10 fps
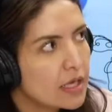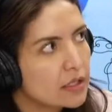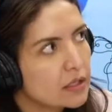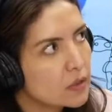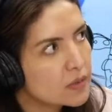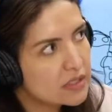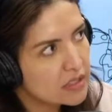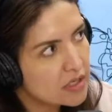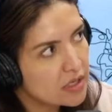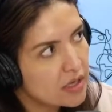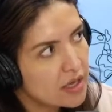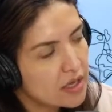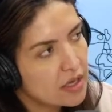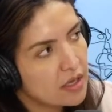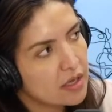Então, assim,
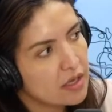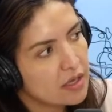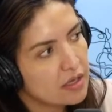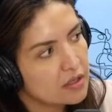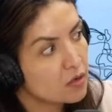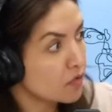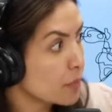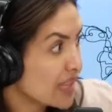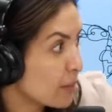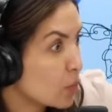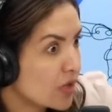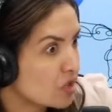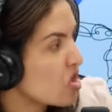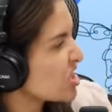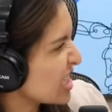é, então eu vou meter a boca,
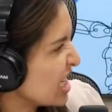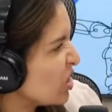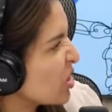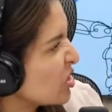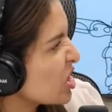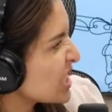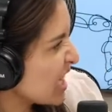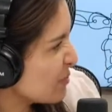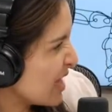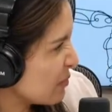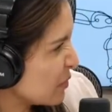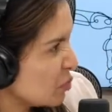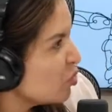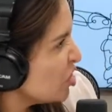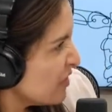nossa, aquele, nossa, aquela mulher
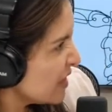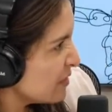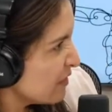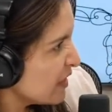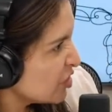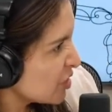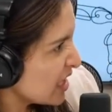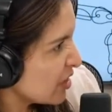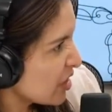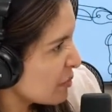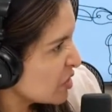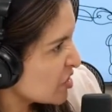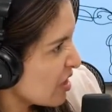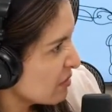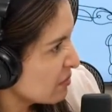não devia vestir aquele cropped,
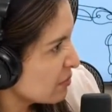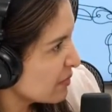não.